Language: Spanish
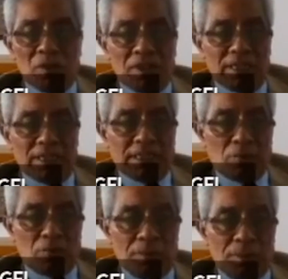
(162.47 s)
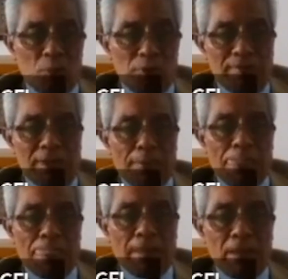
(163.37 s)
del Estado de Puebla.
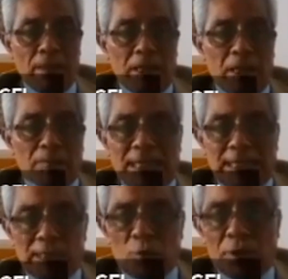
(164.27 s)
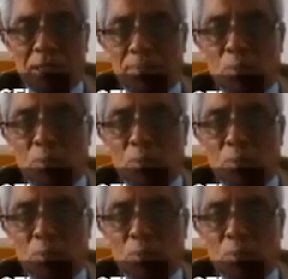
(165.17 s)
En mi caso, he